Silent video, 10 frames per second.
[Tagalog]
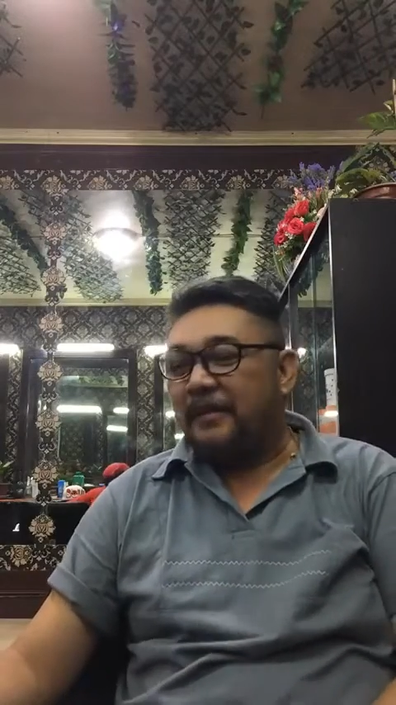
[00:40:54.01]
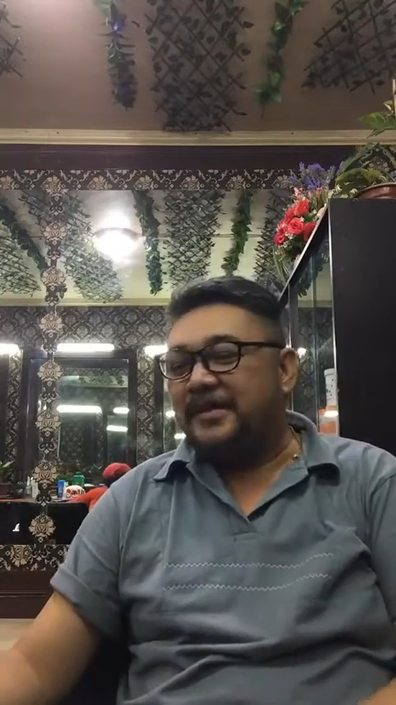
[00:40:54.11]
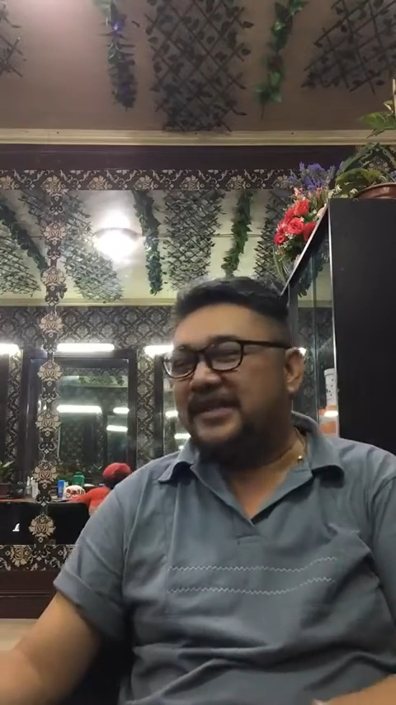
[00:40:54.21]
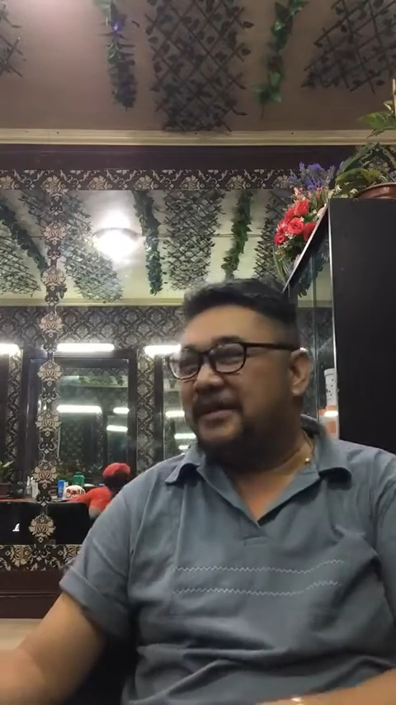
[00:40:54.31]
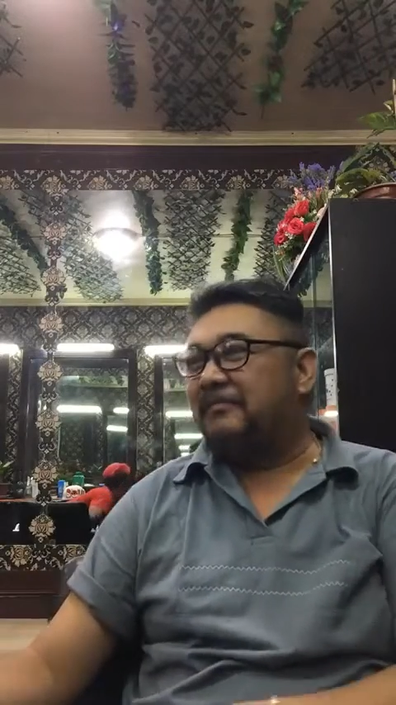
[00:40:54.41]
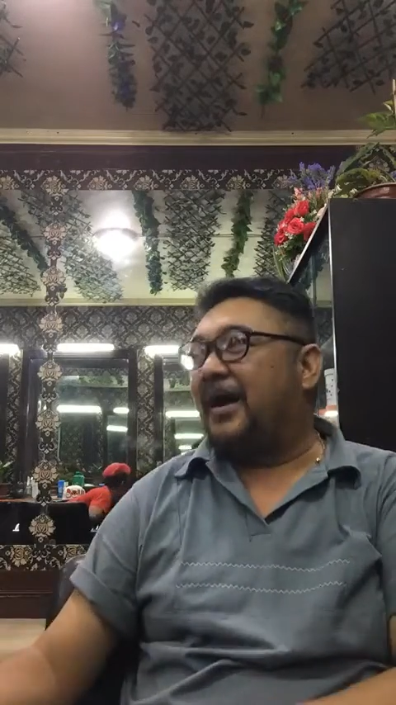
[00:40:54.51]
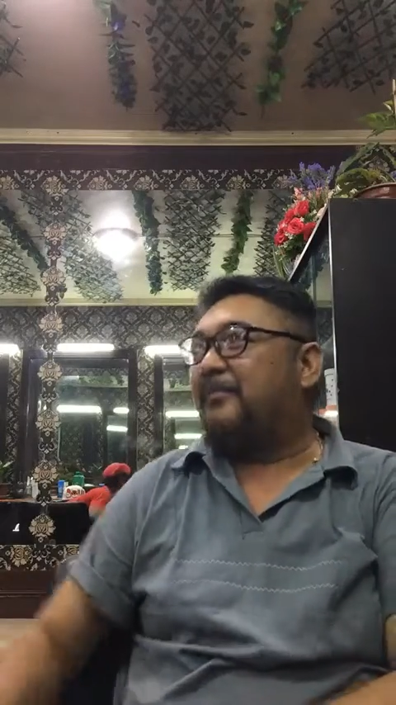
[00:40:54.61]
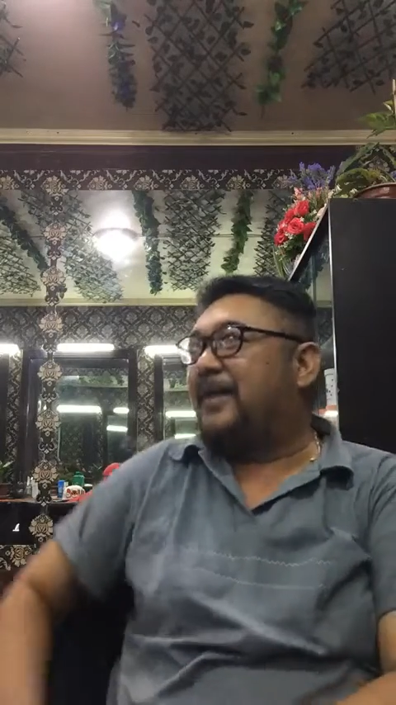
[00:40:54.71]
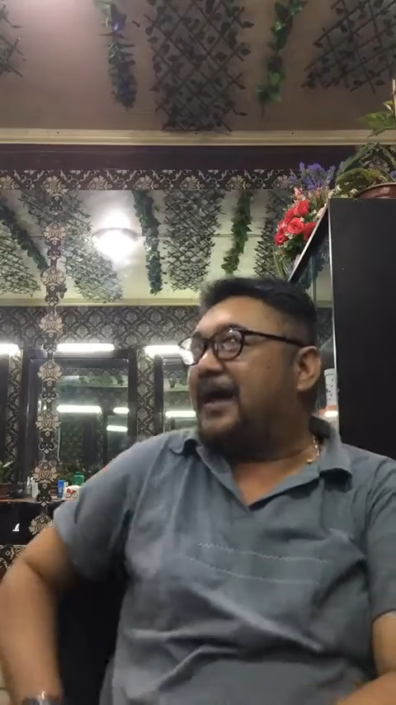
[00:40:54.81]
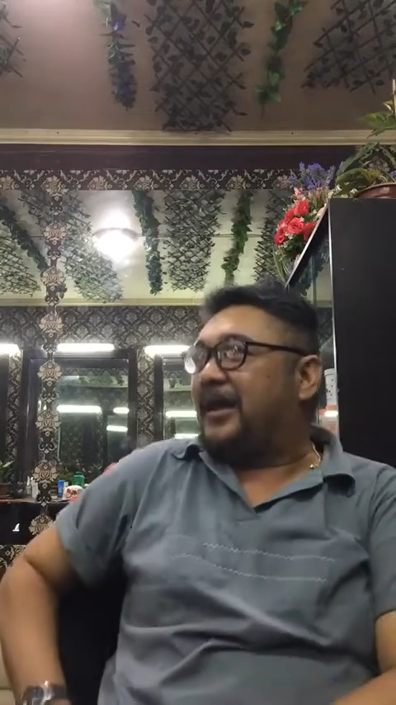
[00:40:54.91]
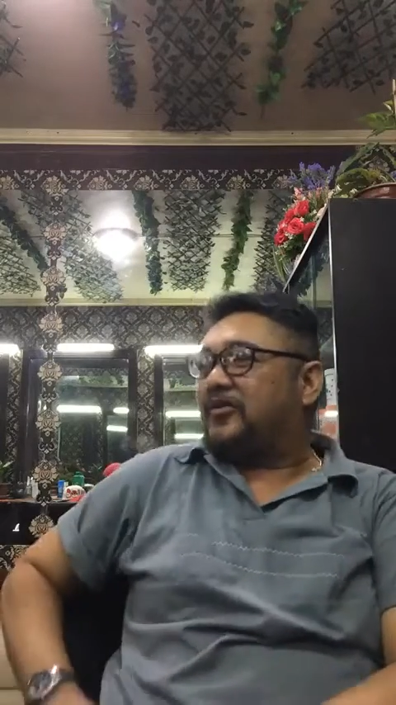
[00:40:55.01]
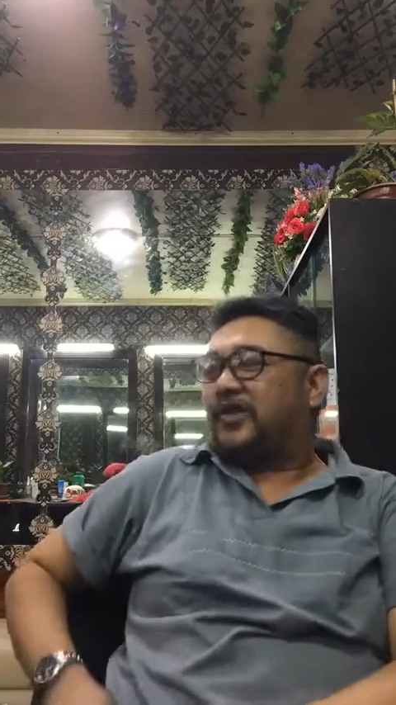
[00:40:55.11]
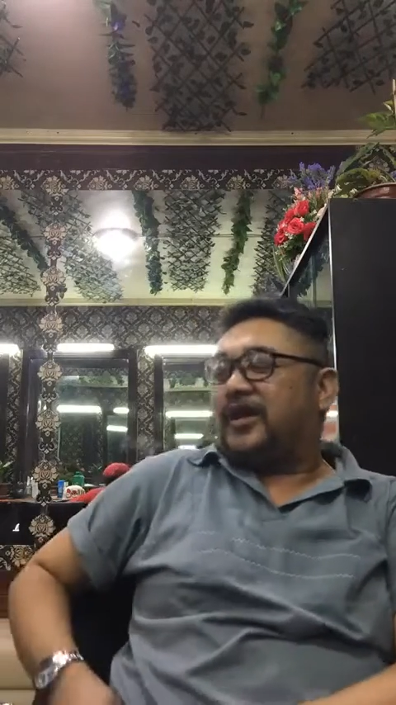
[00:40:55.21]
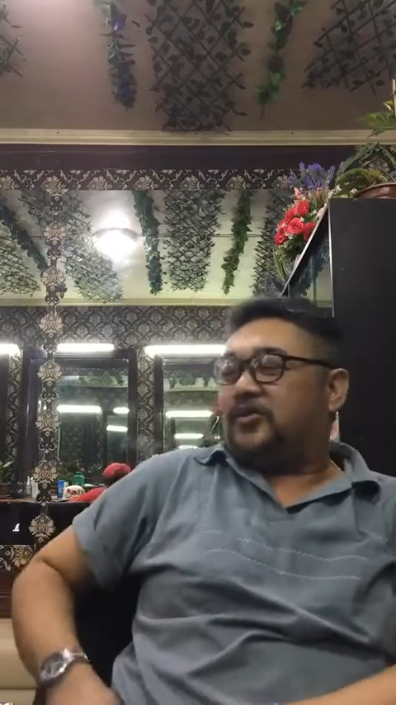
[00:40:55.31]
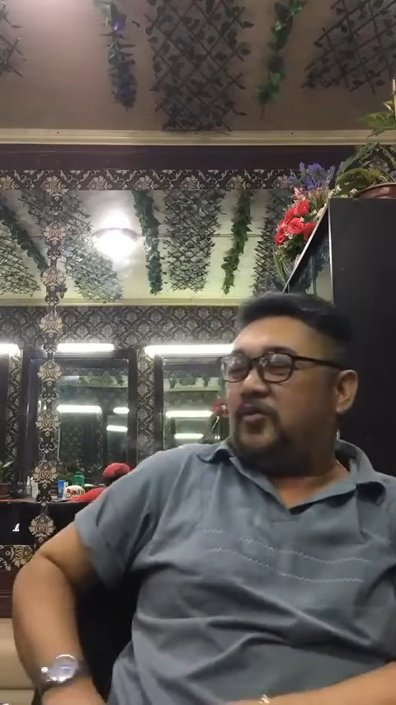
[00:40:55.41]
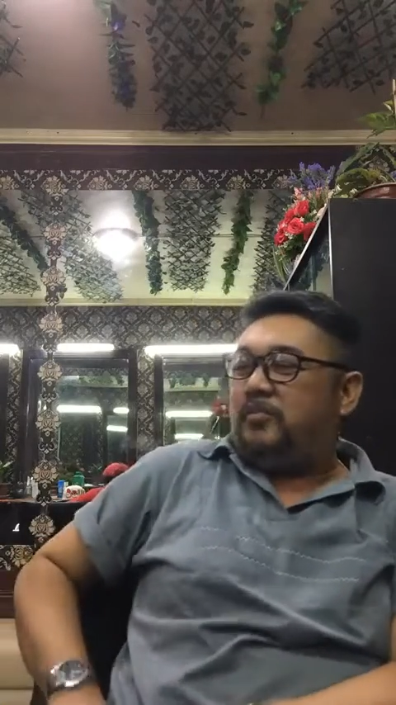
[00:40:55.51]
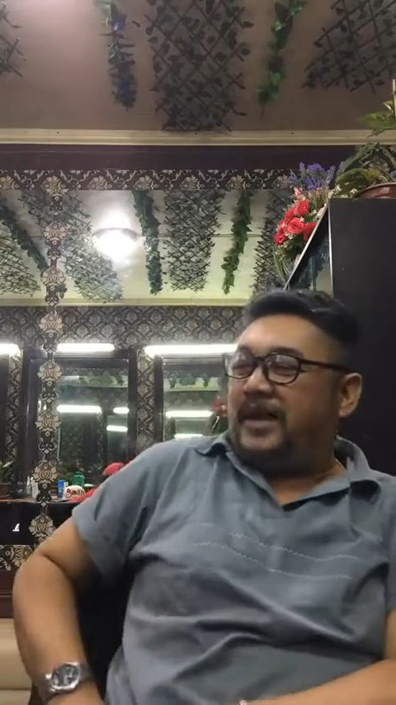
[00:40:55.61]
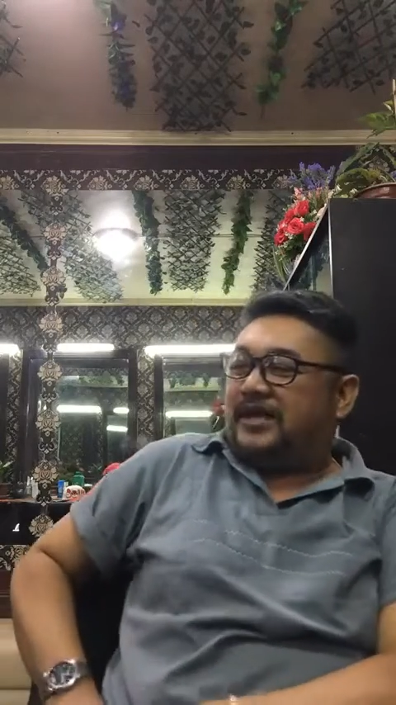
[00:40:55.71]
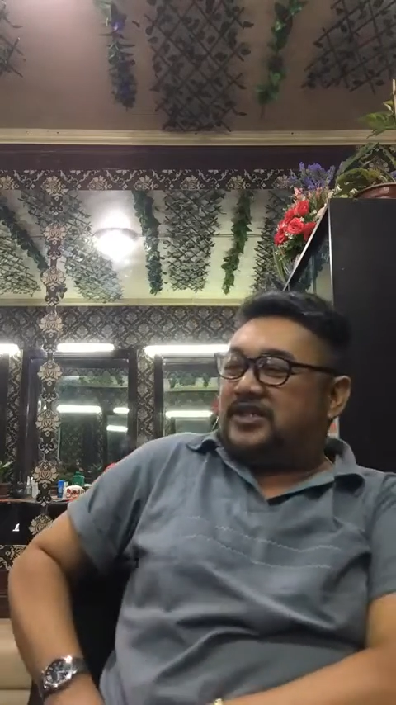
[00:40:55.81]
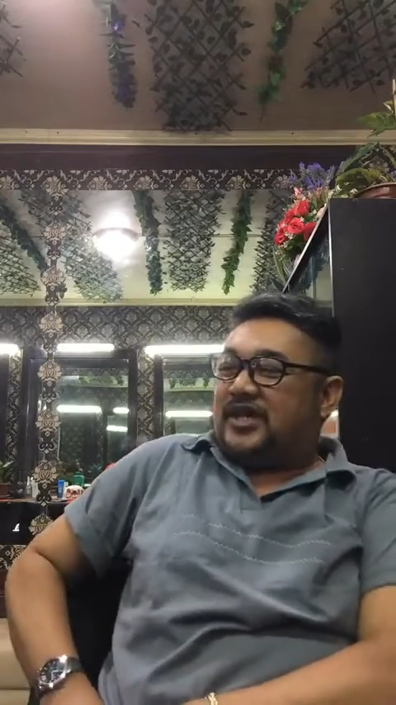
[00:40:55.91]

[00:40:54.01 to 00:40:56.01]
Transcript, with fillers: abi dyan back black liko ta ng tubig